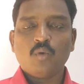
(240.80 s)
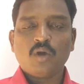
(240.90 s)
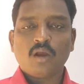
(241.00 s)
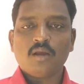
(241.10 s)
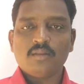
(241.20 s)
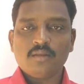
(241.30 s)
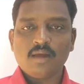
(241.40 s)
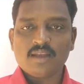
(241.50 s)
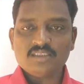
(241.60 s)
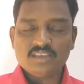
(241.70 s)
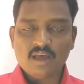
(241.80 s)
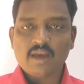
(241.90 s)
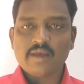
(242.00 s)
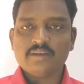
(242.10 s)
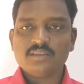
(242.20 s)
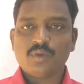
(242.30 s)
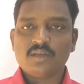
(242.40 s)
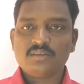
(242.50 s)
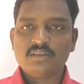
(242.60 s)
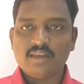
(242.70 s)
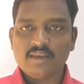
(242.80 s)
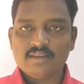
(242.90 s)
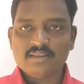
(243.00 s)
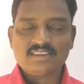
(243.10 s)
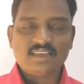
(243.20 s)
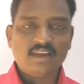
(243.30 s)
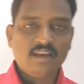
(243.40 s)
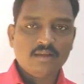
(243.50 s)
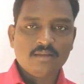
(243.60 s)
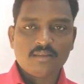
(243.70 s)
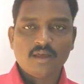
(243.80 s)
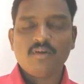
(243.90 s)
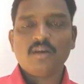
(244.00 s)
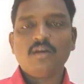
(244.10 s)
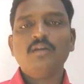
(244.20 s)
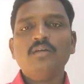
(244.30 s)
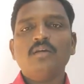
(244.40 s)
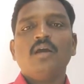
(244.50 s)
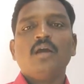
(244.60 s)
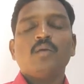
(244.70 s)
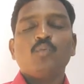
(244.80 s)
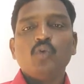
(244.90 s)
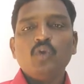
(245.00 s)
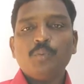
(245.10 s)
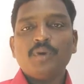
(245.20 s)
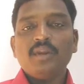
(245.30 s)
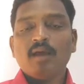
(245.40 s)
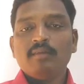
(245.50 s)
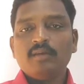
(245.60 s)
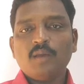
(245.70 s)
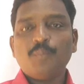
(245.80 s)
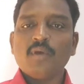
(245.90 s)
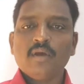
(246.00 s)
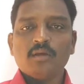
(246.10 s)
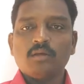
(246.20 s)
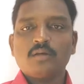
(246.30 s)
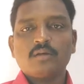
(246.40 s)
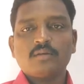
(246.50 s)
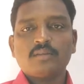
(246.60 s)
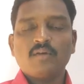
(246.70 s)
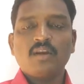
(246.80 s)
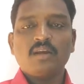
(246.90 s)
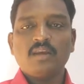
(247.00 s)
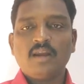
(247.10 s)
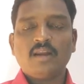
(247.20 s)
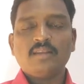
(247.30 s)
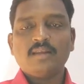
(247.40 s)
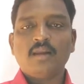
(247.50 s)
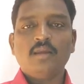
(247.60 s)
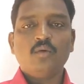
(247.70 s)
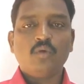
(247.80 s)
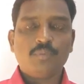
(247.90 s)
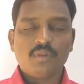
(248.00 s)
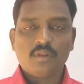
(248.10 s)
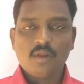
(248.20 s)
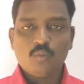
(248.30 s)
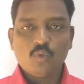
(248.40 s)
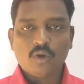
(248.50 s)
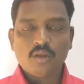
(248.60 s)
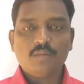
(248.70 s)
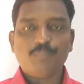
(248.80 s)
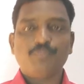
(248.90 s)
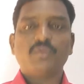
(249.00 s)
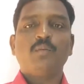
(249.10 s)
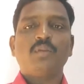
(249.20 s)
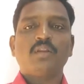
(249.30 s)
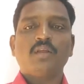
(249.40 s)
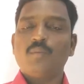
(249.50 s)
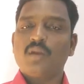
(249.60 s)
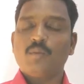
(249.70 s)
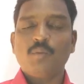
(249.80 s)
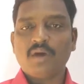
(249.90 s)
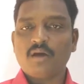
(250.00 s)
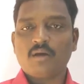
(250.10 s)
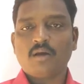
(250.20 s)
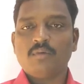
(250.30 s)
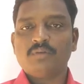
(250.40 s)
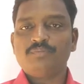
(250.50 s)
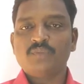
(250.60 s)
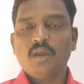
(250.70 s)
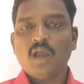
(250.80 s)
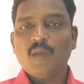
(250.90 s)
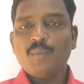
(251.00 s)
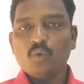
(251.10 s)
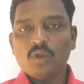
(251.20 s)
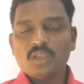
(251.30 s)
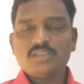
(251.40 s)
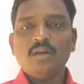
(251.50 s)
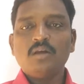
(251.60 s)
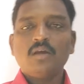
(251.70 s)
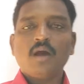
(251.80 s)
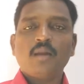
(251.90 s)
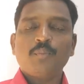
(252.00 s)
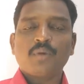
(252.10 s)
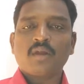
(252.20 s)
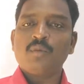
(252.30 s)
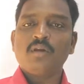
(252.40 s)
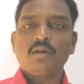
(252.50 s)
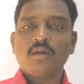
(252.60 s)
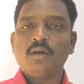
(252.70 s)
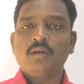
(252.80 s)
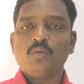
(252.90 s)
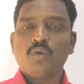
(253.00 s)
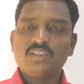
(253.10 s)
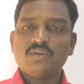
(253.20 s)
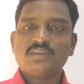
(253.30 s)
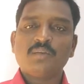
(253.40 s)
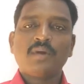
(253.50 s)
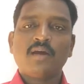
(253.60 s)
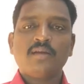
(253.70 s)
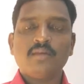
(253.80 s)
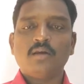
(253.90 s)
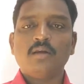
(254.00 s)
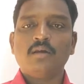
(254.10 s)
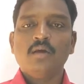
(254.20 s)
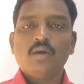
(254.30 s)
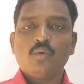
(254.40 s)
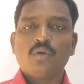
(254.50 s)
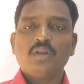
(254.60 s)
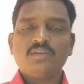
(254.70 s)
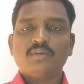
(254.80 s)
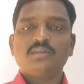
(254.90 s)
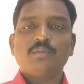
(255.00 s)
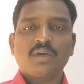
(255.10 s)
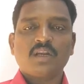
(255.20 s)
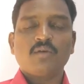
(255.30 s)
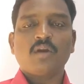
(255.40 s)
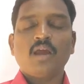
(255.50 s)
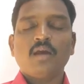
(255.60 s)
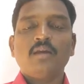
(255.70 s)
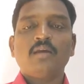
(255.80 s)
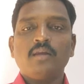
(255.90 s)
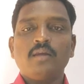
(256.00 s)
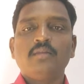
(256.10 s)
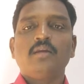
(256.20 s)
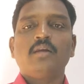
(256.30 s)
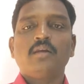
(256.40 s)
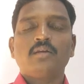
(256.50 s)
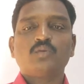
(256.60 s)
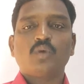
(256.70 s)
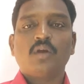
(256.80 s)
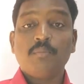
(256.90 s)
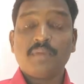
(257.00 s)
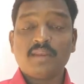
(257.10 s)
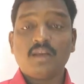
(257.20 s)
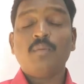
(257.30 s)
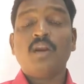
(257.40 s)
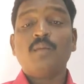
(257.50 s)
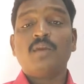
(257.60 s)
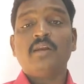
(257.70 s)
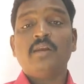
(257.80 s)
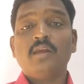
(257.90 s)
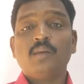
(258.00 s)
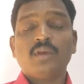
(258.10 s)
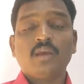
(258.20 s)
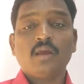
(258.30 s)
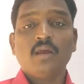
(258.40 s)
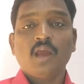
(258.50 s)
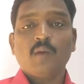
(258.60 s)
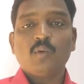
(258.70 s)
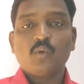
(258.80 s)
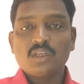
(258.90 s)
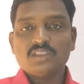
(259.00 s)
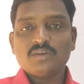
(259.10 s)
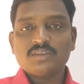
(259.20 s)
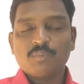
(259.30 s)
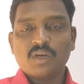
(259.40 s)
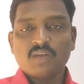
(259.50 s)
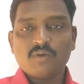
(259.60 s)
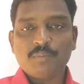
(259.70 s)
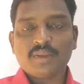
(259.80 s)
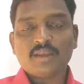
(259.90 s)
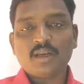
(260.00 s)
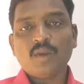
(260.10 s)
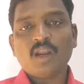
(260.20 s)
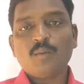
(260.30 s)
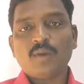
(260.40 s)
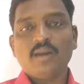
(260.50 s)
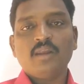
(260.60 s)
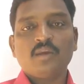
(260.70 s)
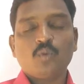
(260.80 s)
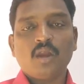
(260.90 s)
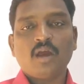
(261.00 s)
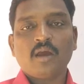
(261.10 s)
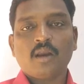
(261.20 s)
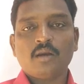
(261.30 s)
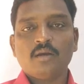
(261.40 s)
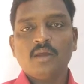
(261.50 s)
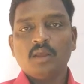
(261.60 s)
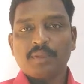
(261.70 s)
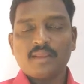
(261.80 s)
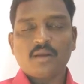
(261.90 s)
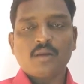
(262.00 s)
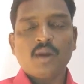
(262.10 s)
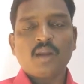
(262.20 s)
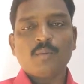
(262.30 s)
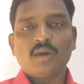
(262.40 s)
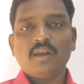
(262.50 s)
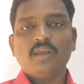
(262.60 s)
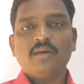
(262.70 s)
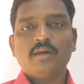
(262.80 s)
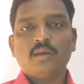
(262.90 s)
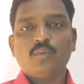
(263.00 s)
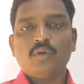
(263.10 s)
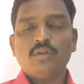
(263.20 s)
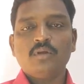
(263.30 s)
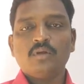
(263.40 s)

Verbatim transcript: உட்காந்து அலசி ஆராய்ஞ்சு பார்த்து இதில் எது சரி எது தவறுன்னு முடிவு பண்ணி அதுக்கப்புறம் தவறுக்கு ஏற்ற தண்டனை கொடுப்பதுதான் முறை என்பதை தான் நம்ம நம்ம பார்க்குறோம் நம்ம அப்போ உணர்ச்சிகளுக்கு ஆள்படாமல் இருங்கள் உணர்ச்சி வசப்படாதீர்கள் உணர்ச்சி வசப்பட்டவர்களாக நீங்கள் இருந்தீர்கள் என்று சொன்னால் பதட்டமான மனநிலையிலே இருப்பீங்க அப்போ உணர்ச்சி வசப்பட்டவன் பதட்டமான மனநிலைக்கு உள்ளாகிறான் பதட்டமான மனநிலை இருக்கிற பொழுது